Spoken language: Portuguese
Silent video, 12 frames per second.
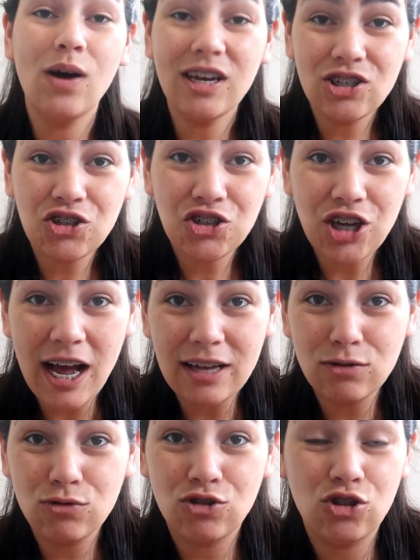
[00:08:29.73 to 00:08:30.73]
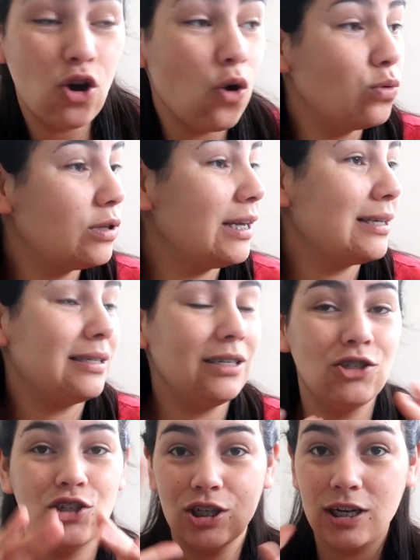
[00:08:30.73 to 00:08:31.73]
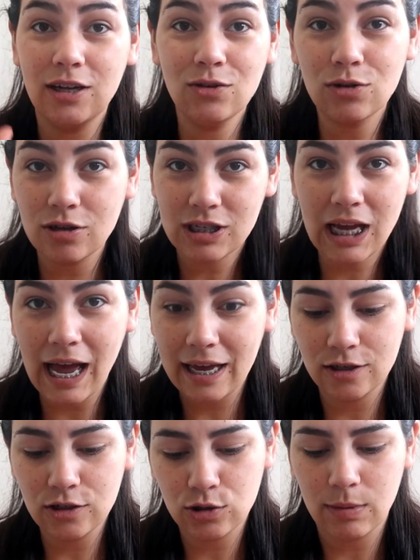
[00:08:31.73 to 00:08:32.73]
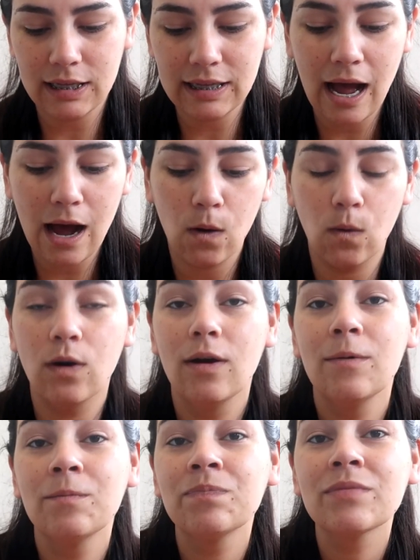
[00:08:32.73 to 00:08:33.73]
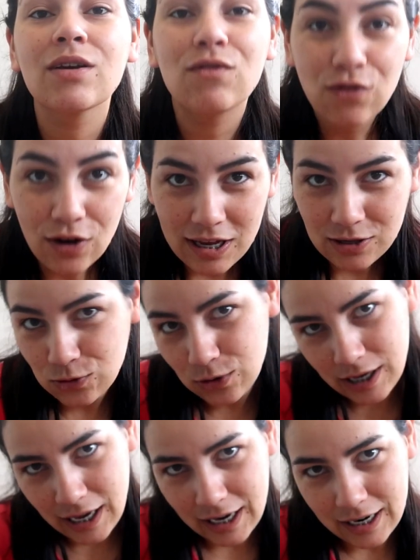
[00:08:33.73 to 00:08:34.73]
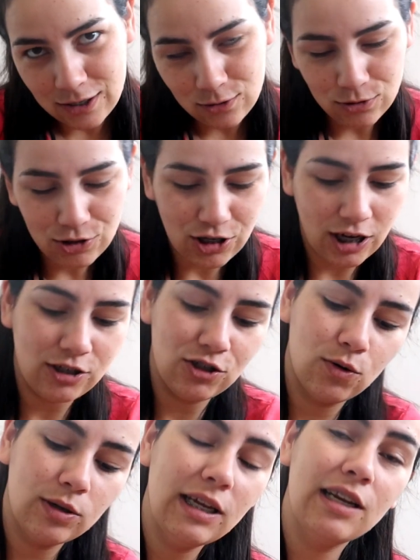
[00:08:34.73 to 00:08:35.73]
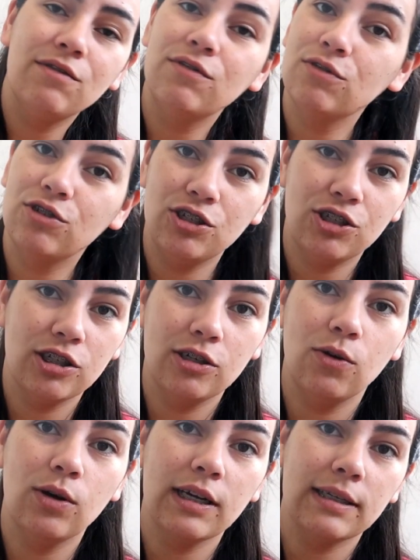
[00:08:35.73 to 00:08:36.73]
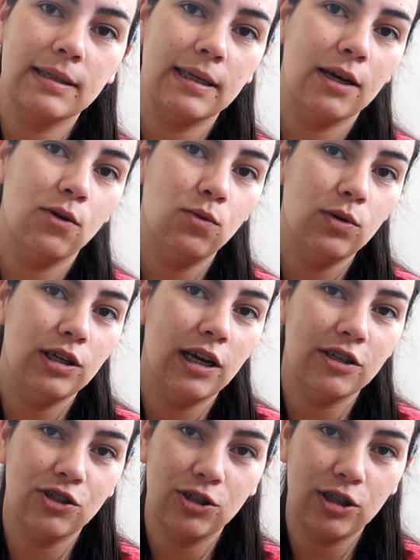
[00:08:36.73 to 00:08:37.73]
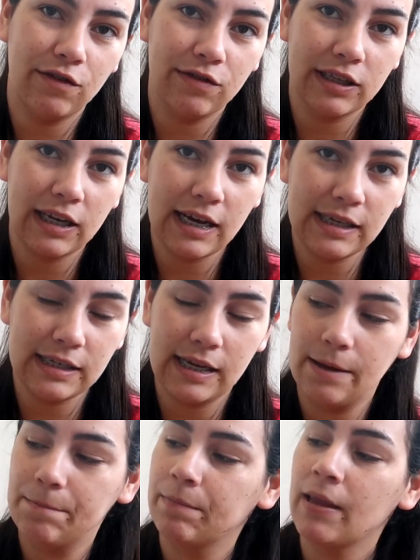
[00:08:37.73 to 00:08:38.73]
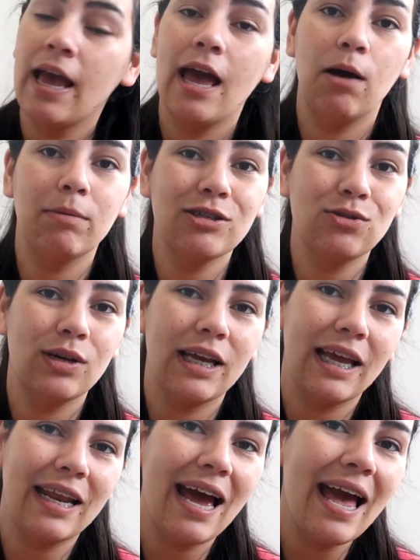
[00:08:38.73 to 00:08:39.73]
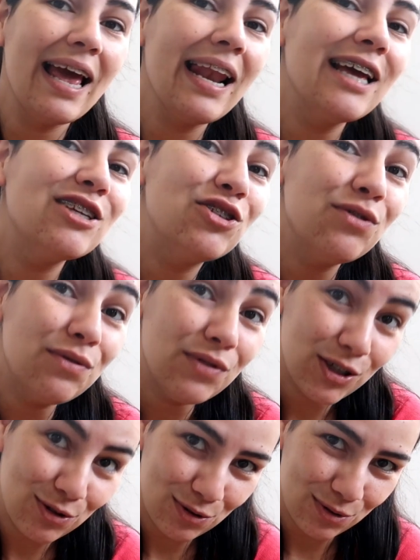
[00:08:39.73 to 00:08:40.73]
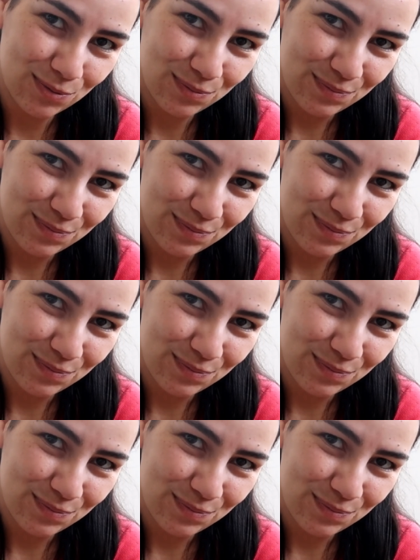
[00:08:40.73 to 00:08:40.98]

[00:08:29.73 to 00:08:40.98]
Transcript: o achado de ontem, assim, tirando o nosso carrinho de metal, foi a suqueira do Xande. Quando ele viu, a gente enlouqueceu e a gente teve que trazer. É uma suqueira, ela é de vidro,